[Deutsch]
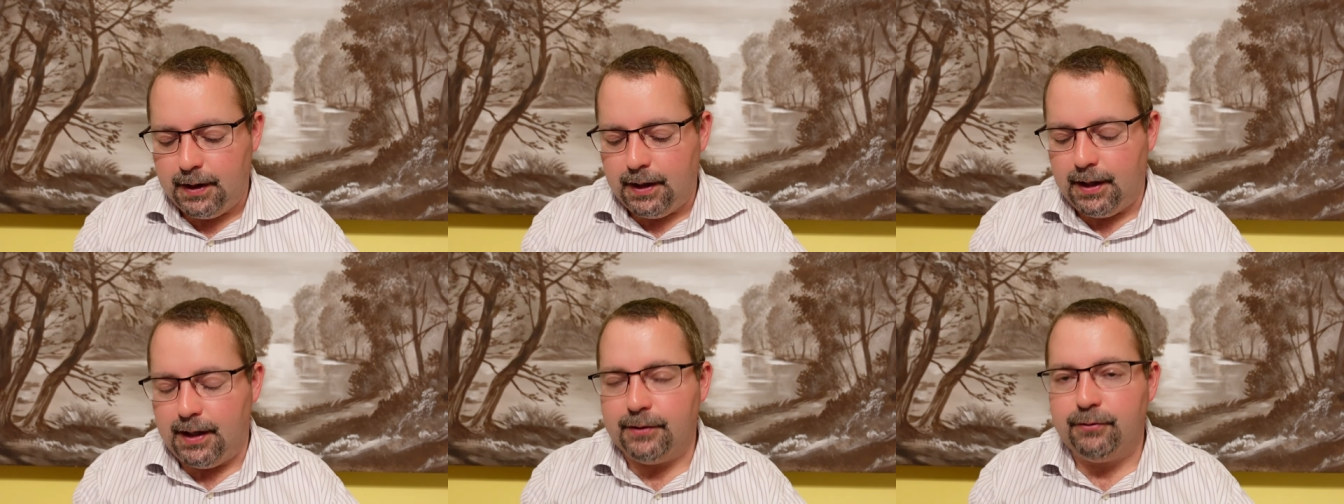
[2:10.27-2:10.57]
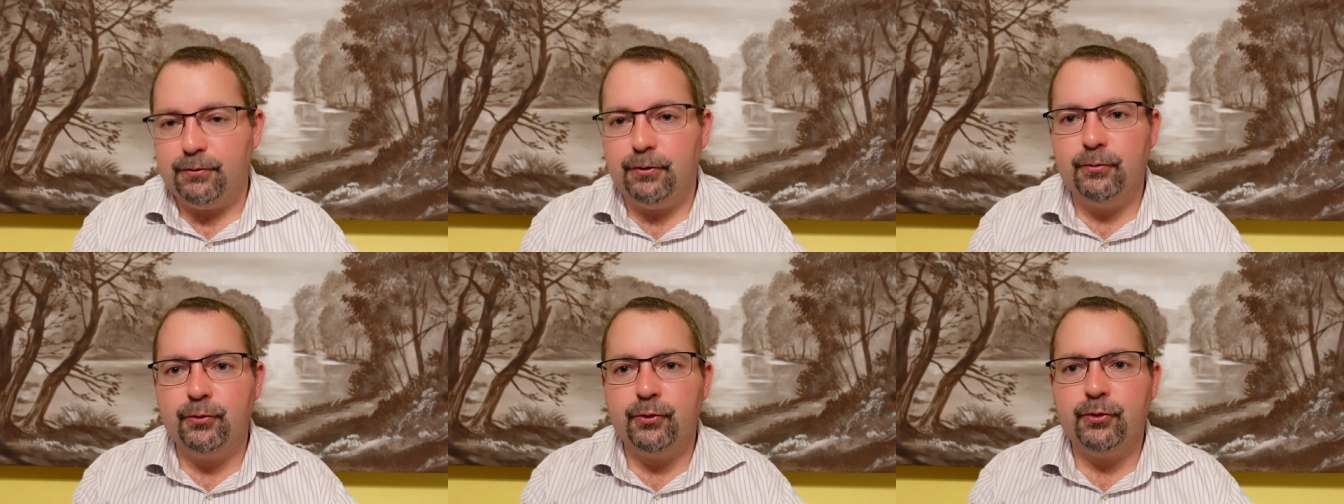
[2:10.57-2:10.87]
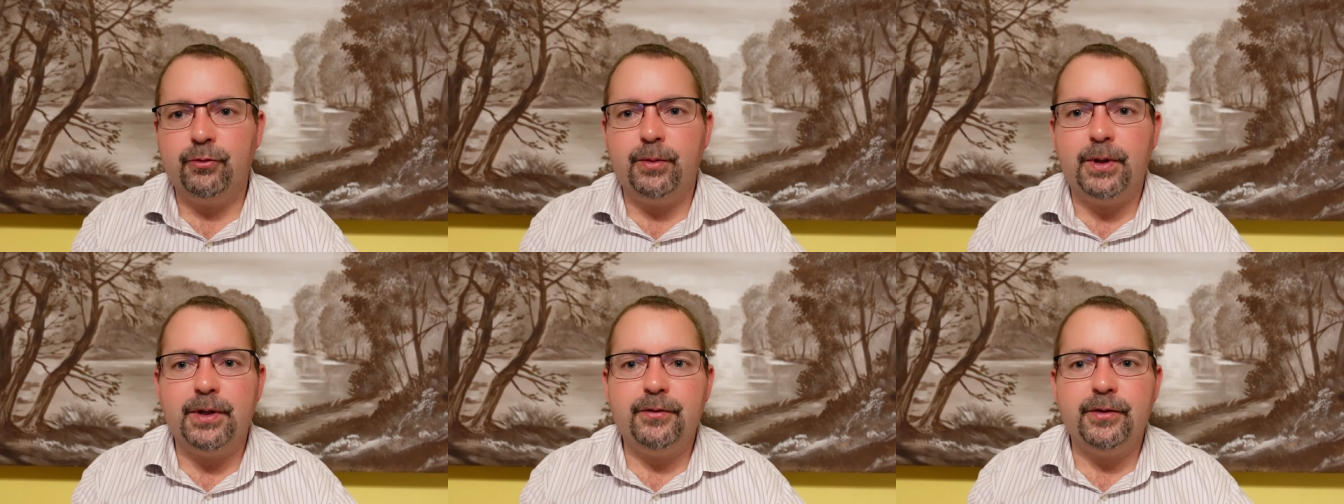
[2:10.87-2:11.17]
Hat
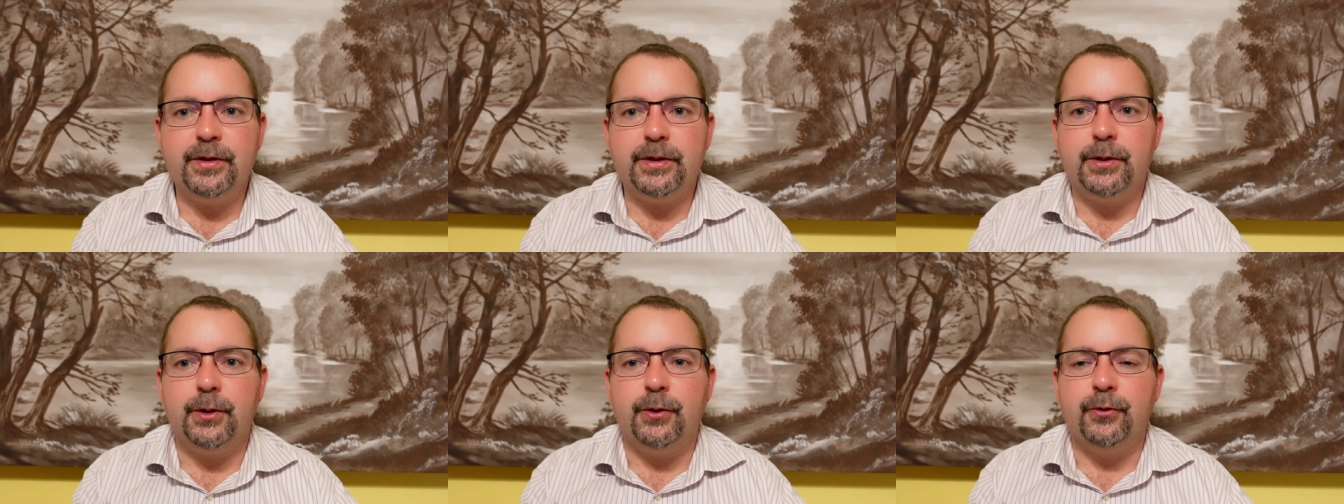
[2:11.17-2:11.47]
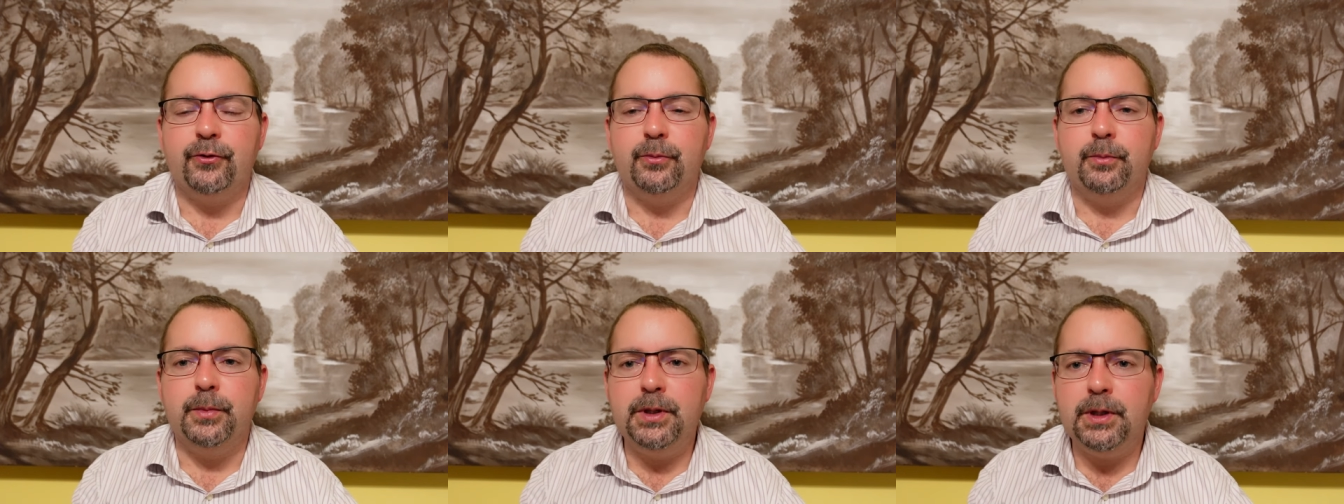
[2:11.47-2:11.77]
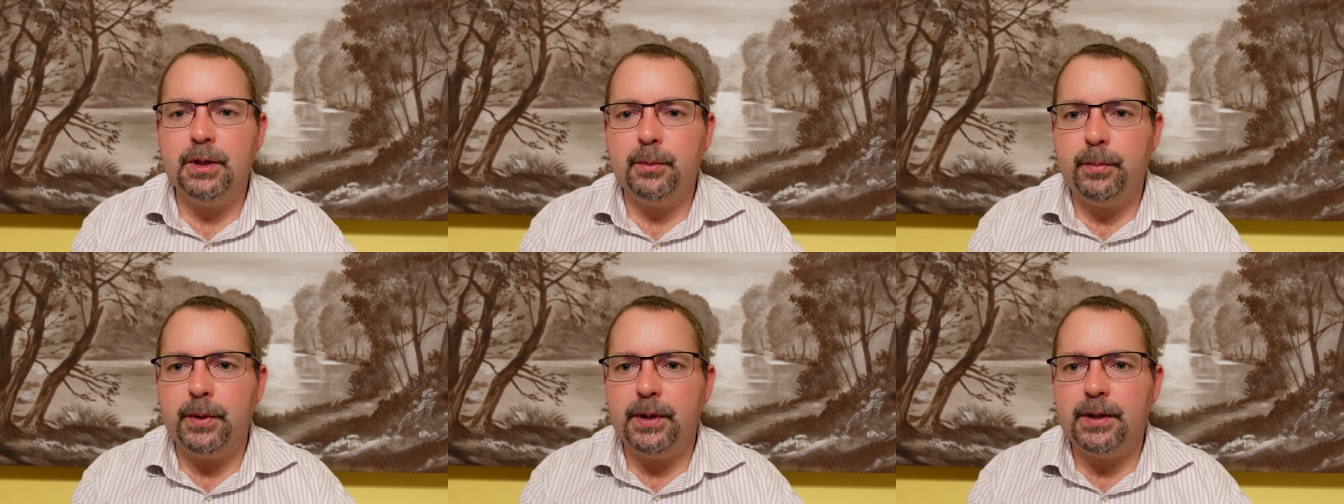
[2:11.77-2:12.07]
25.000
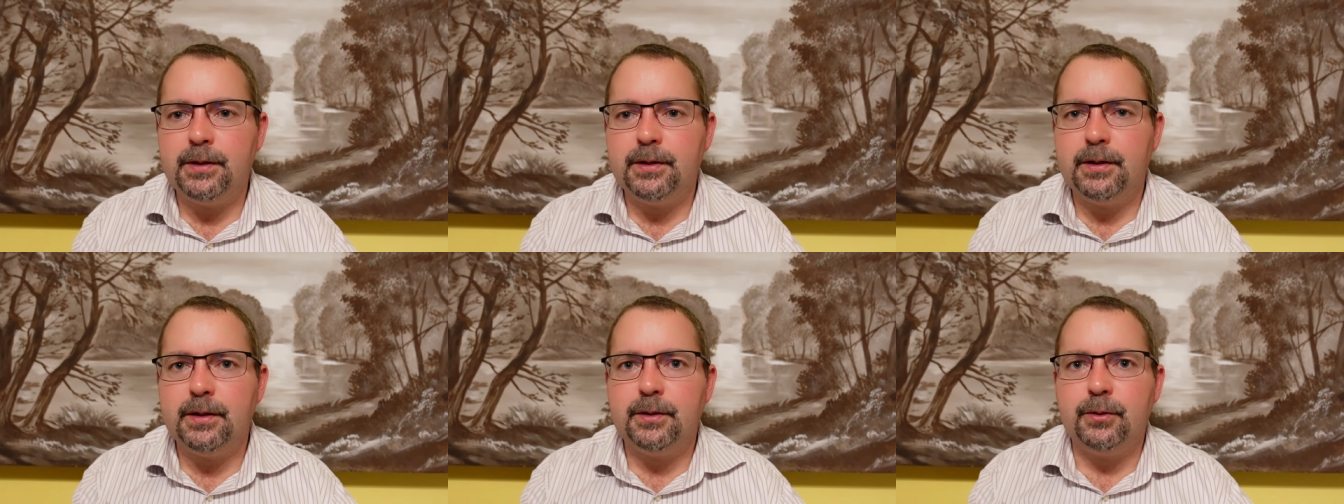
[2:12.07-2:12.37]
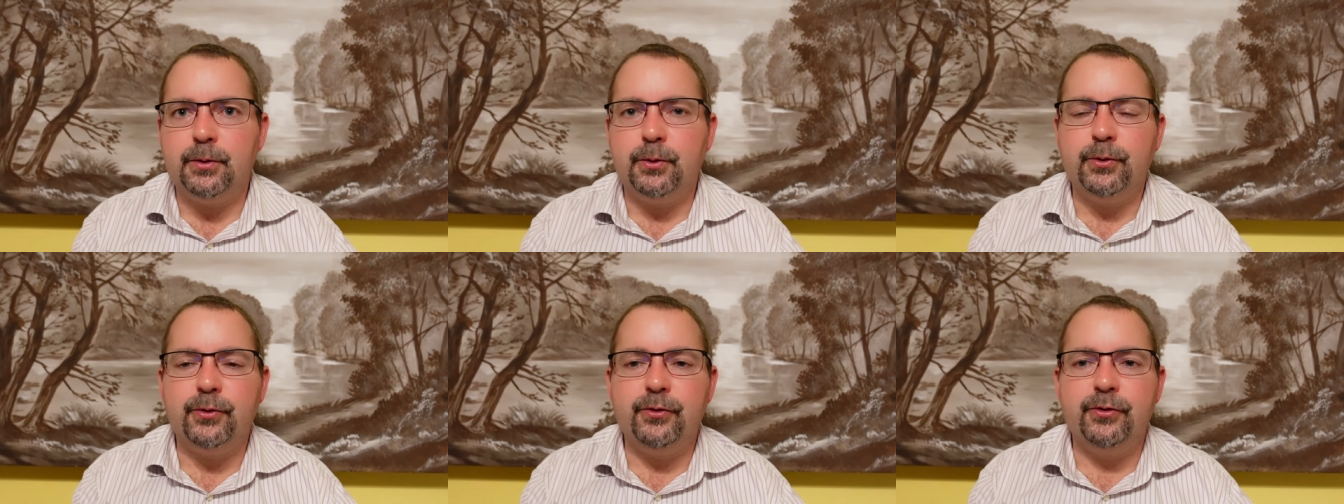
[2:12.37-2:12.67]
Mitarbeiter und